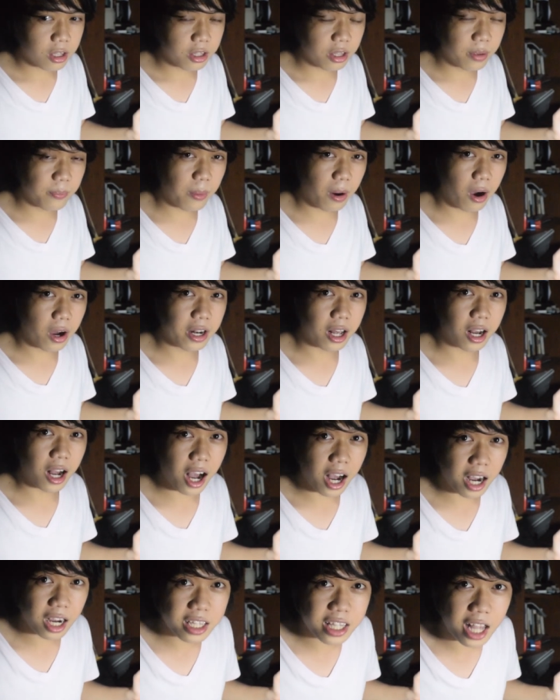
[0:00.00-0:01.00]
Diba?
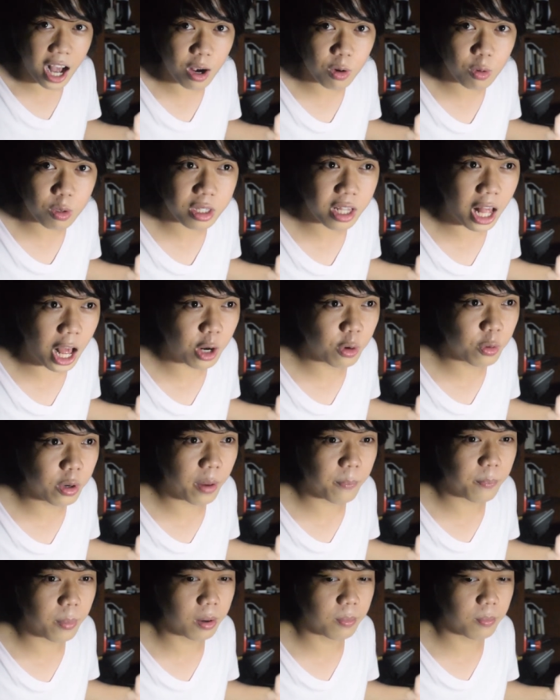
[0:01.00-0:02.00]
Nakakatakot lalo
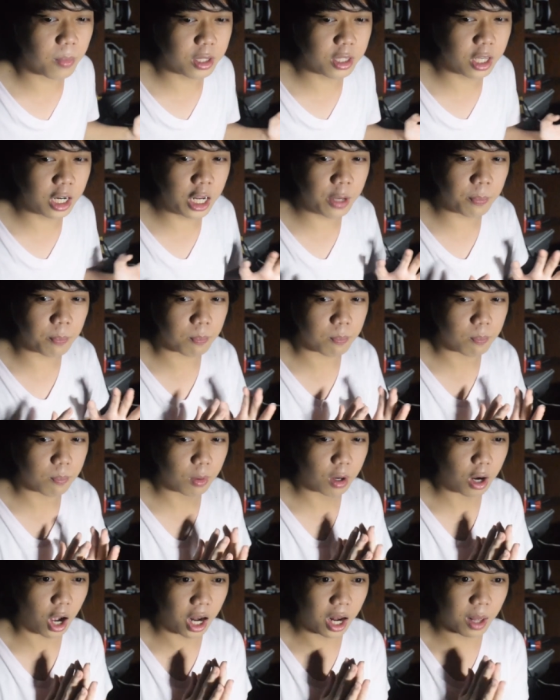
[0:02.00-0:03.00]
na pag madilim.
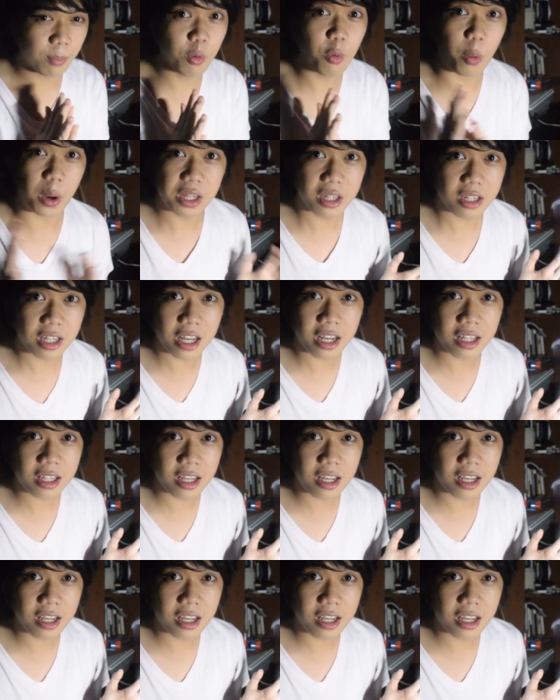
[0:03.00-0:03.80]
Kala mo white lady.